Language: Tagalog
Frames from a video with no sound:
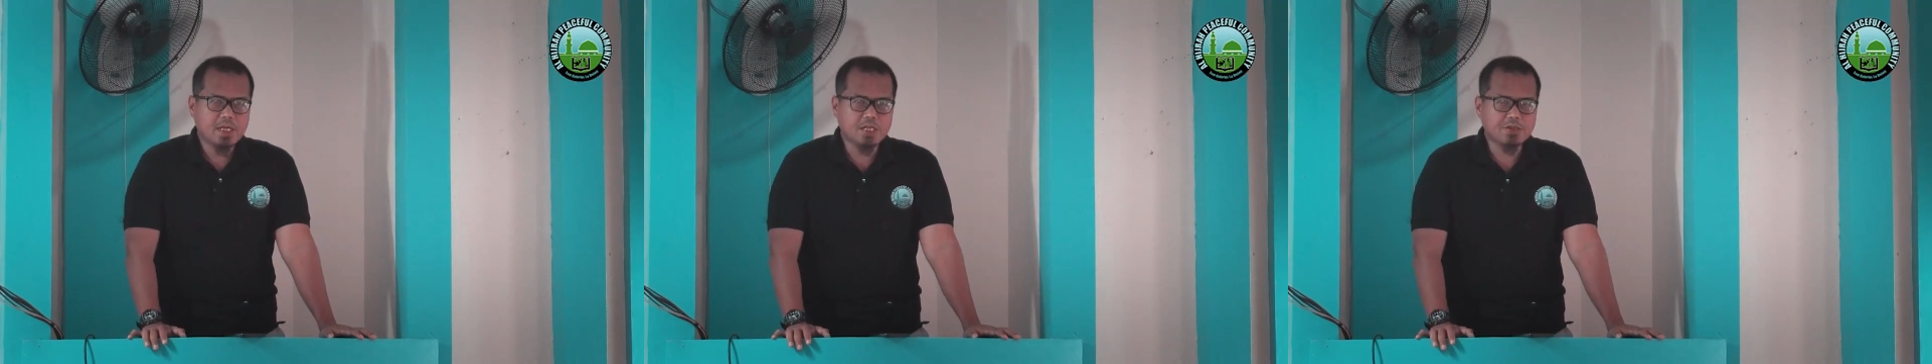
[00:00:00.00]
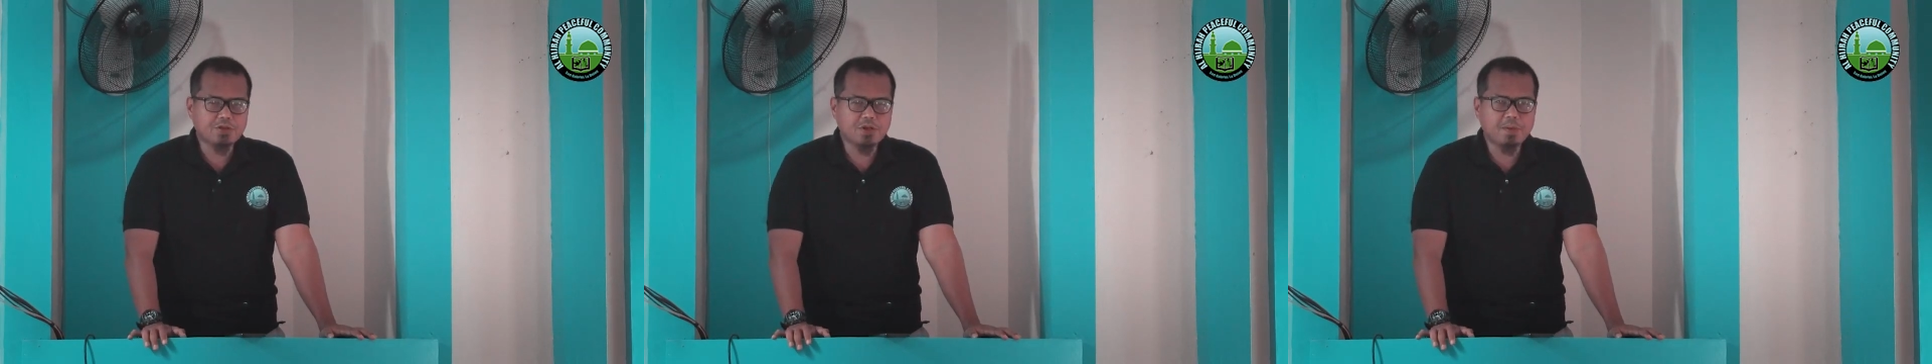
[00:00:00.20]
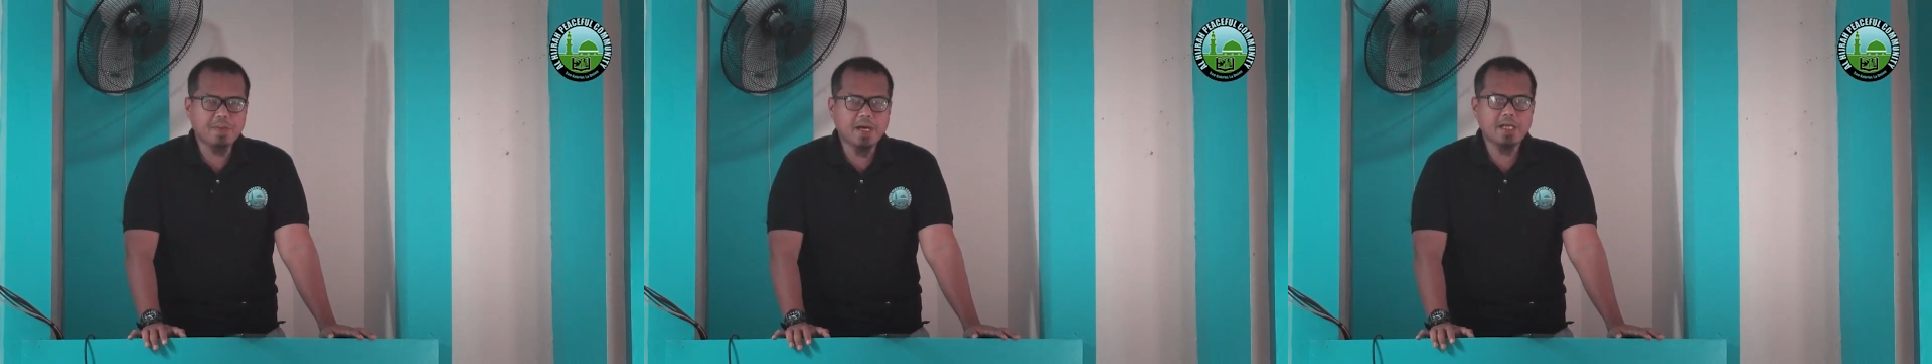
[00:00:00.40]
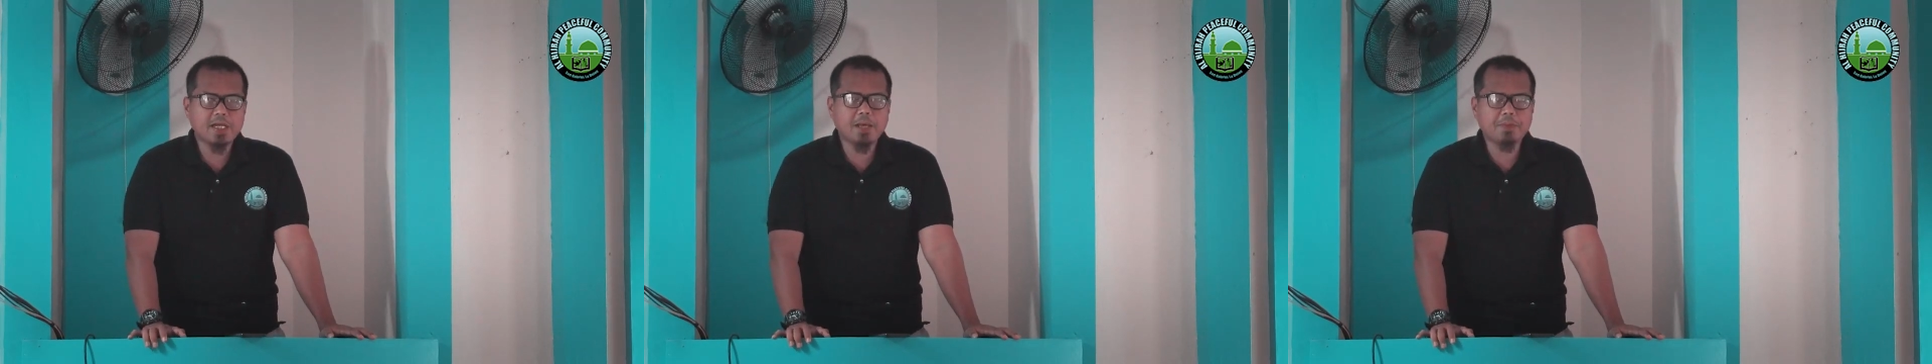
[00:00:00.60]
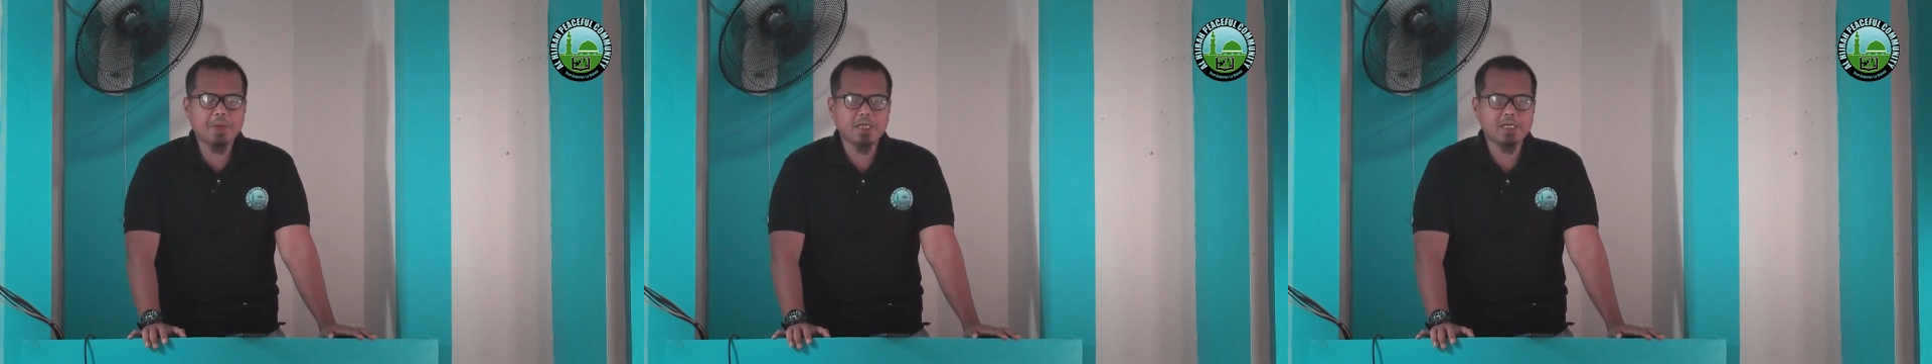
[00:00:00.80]
ito naman
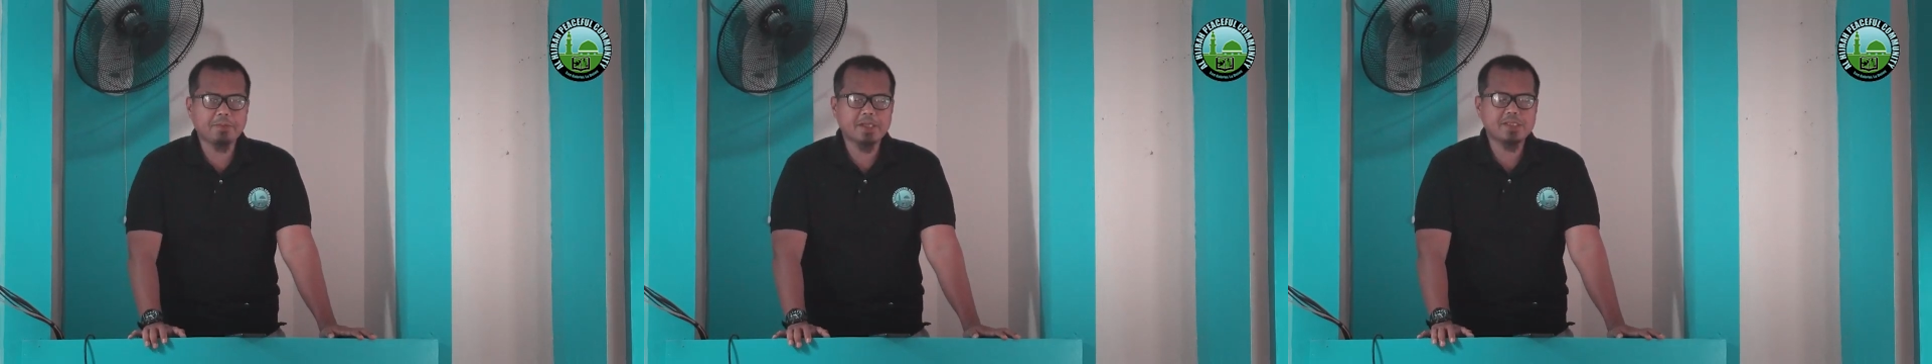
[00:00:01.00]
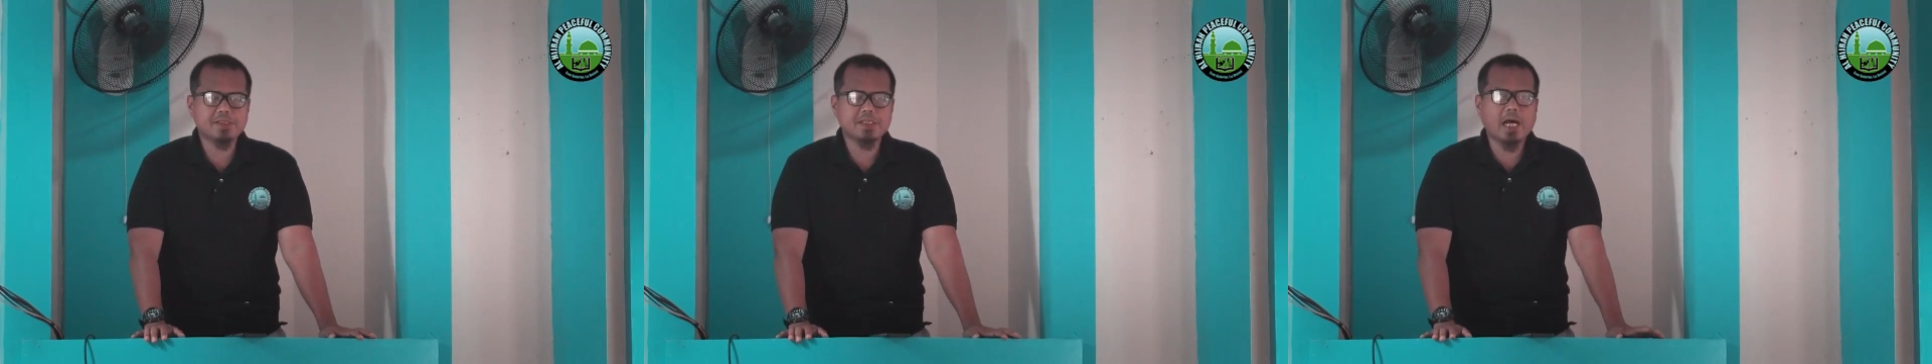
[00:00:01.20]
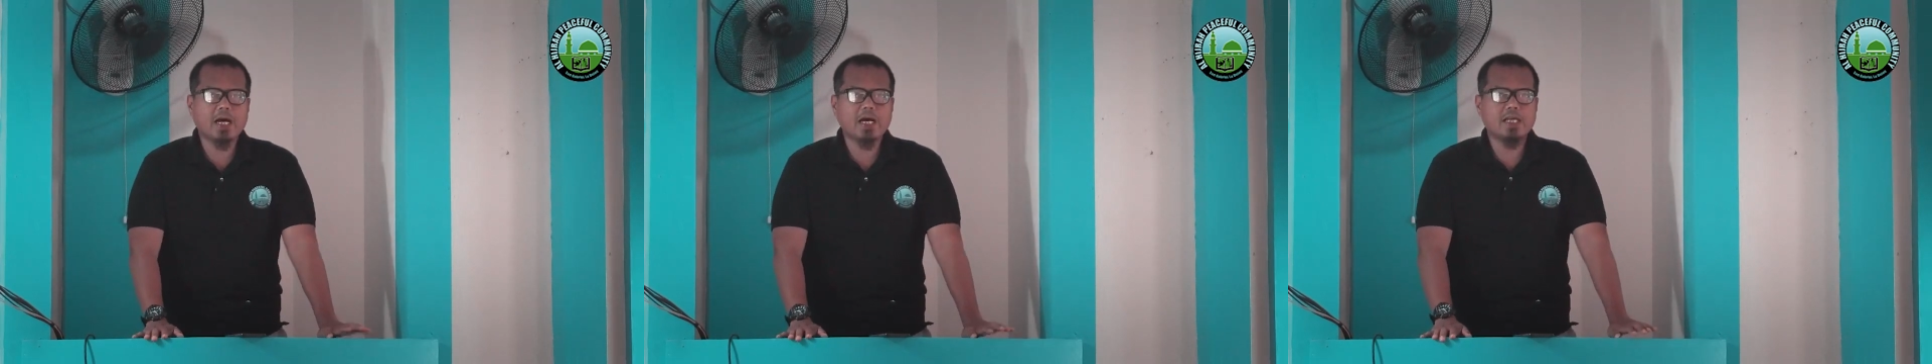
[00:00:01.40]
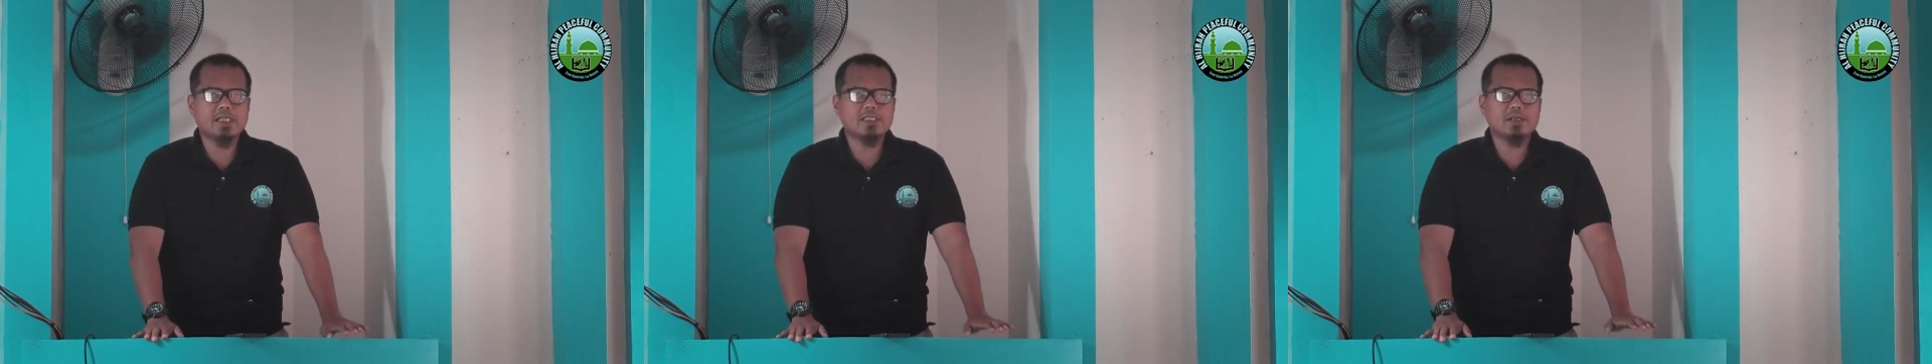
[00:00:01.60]
ay paglapastangan